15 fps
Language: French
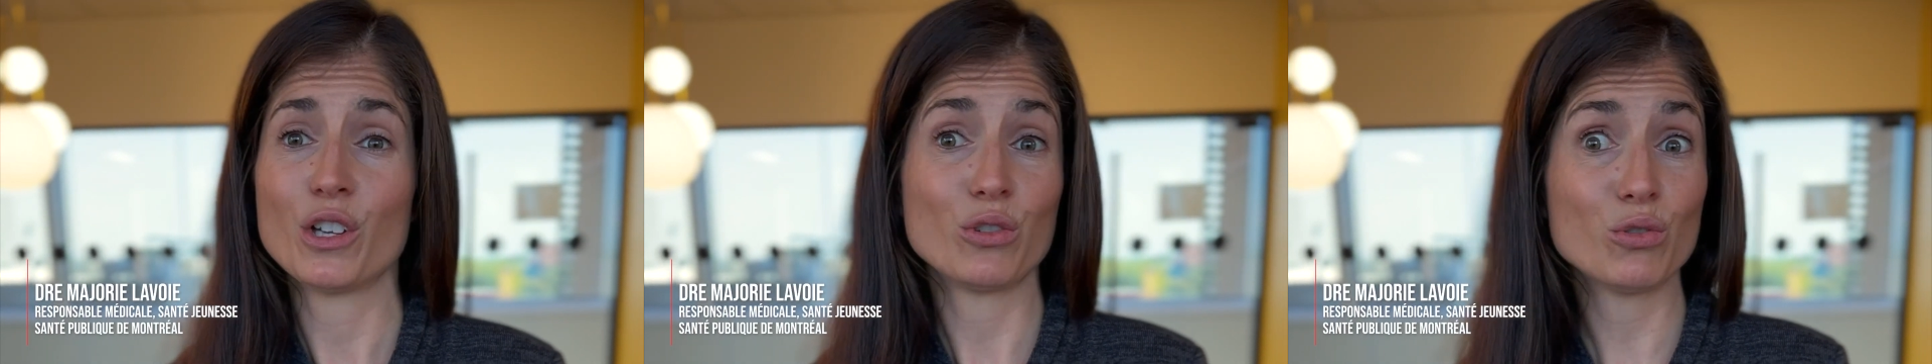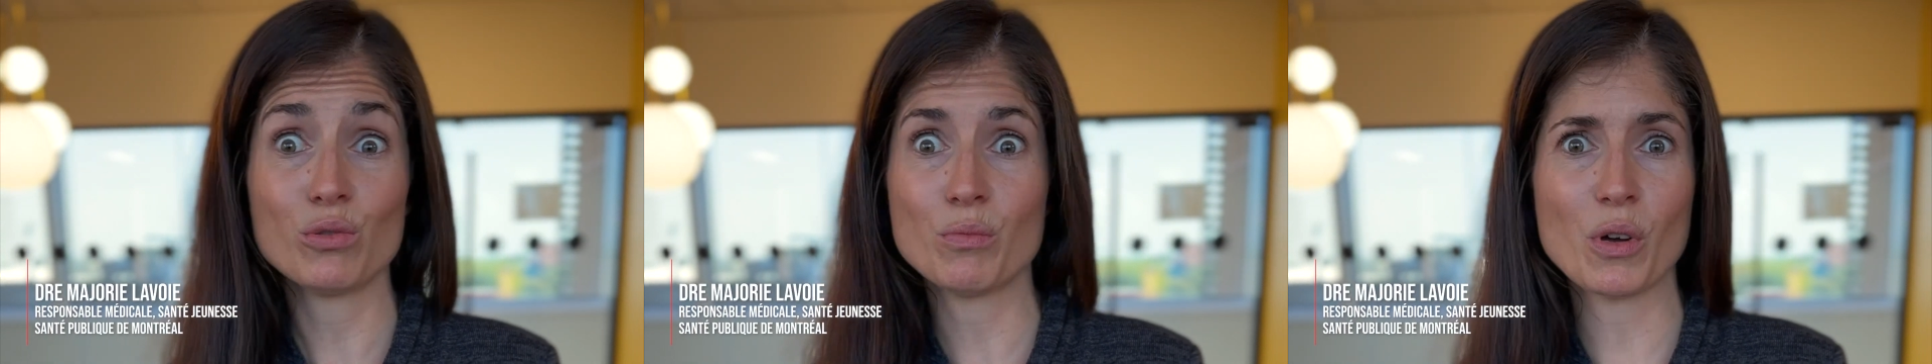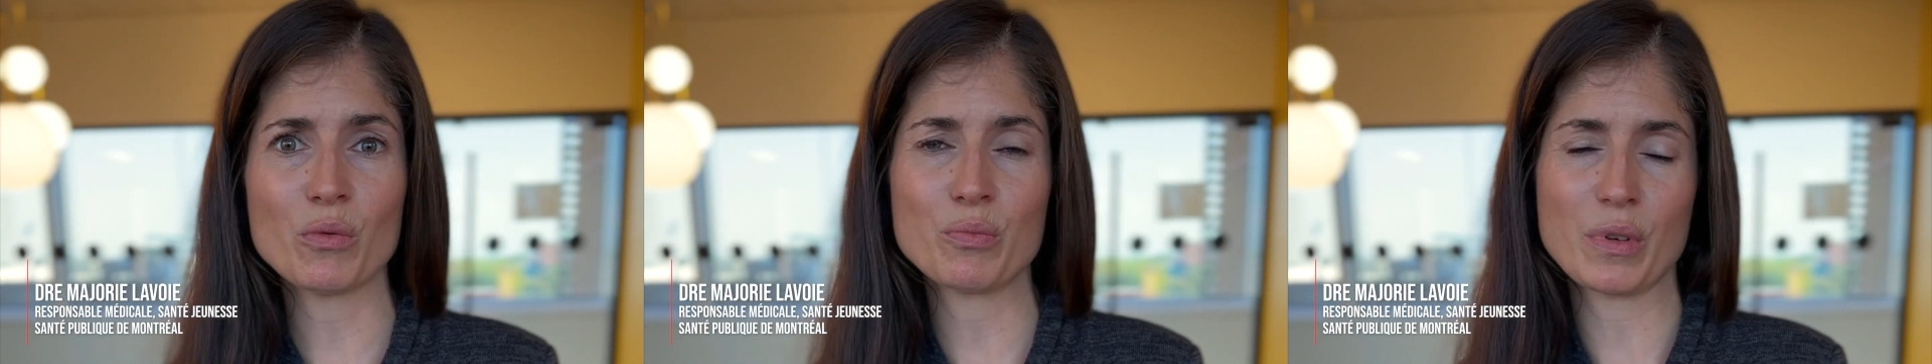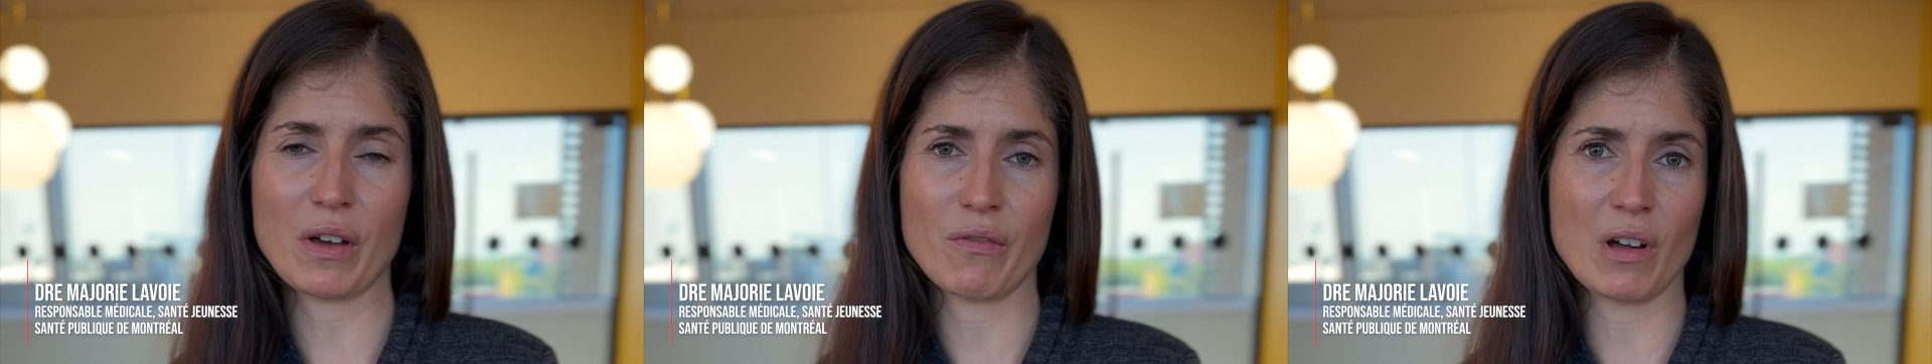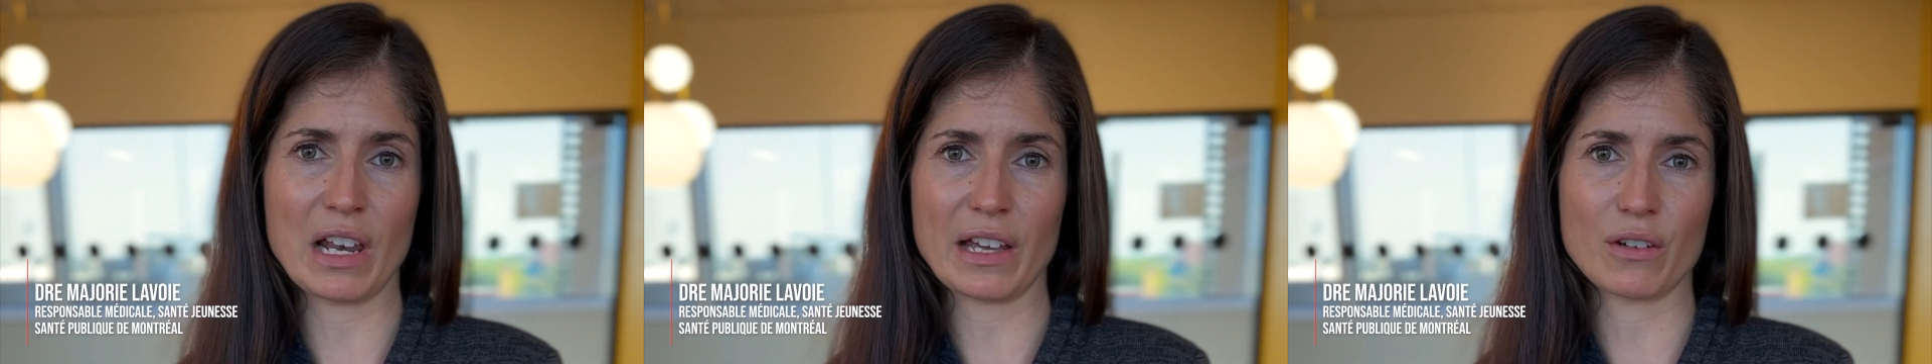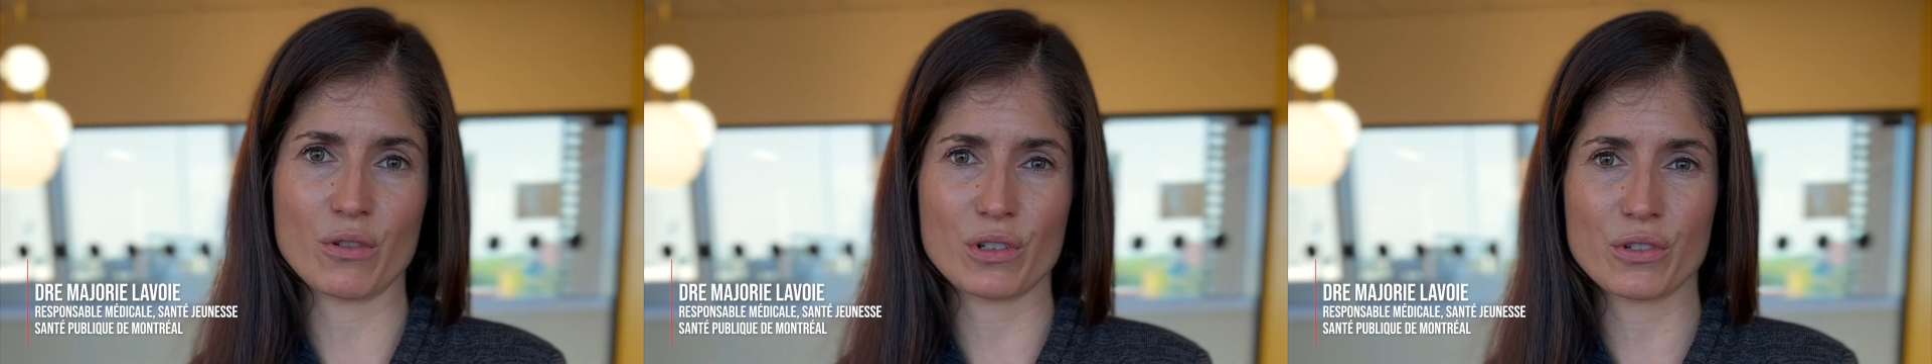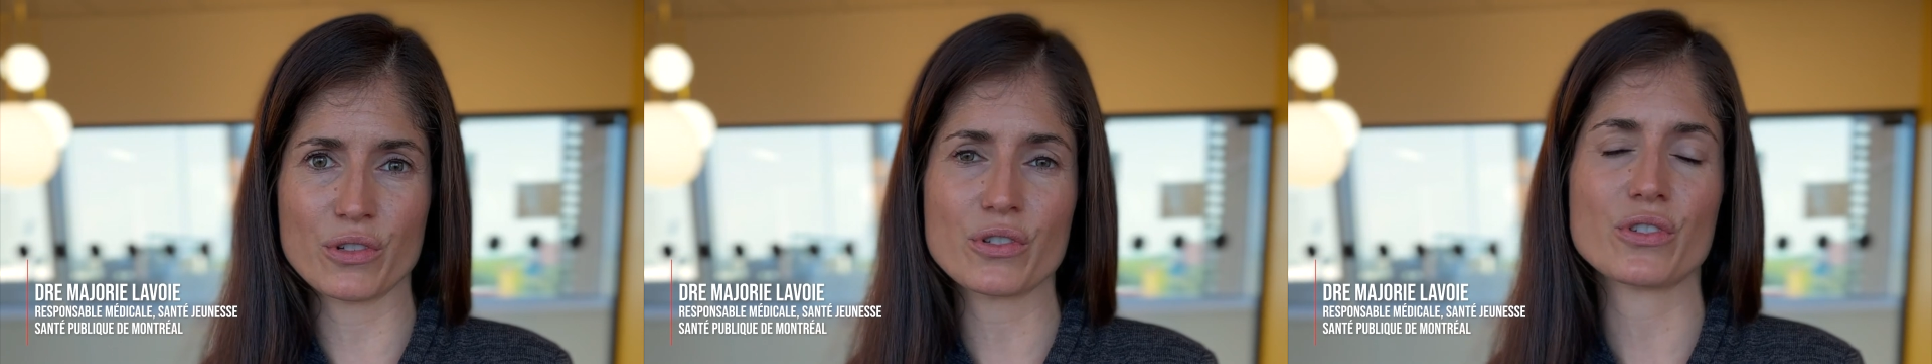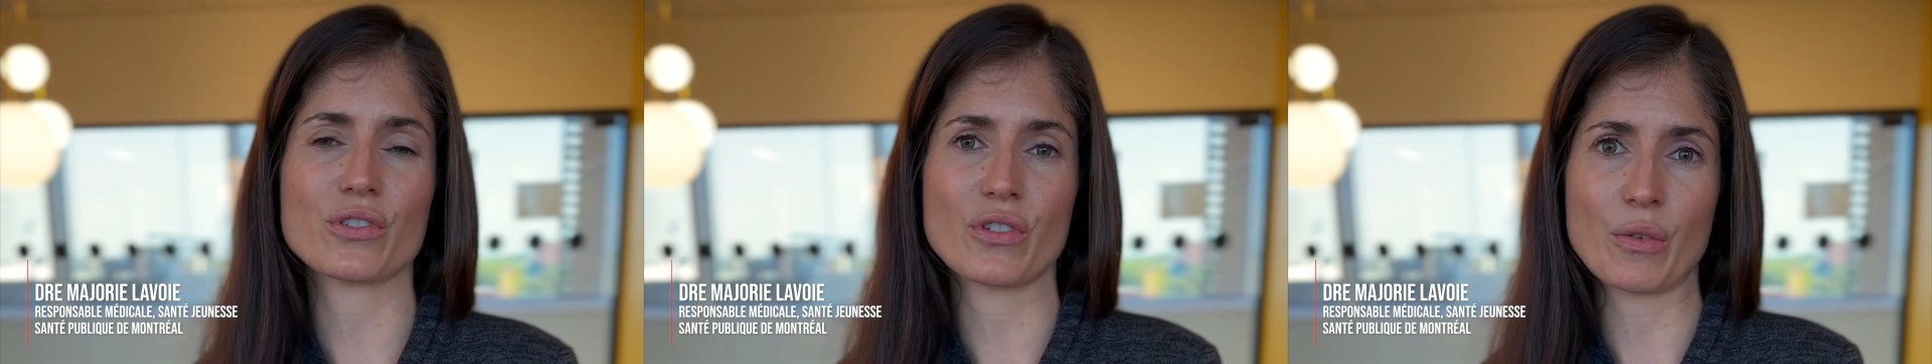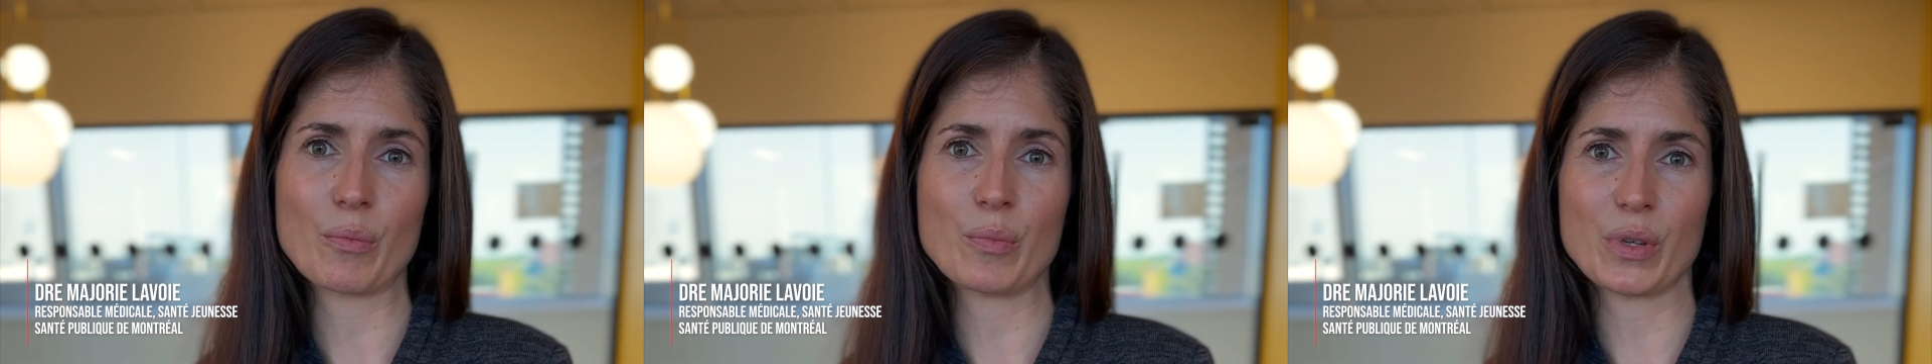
Tout le monde peut avoir la coqueluche,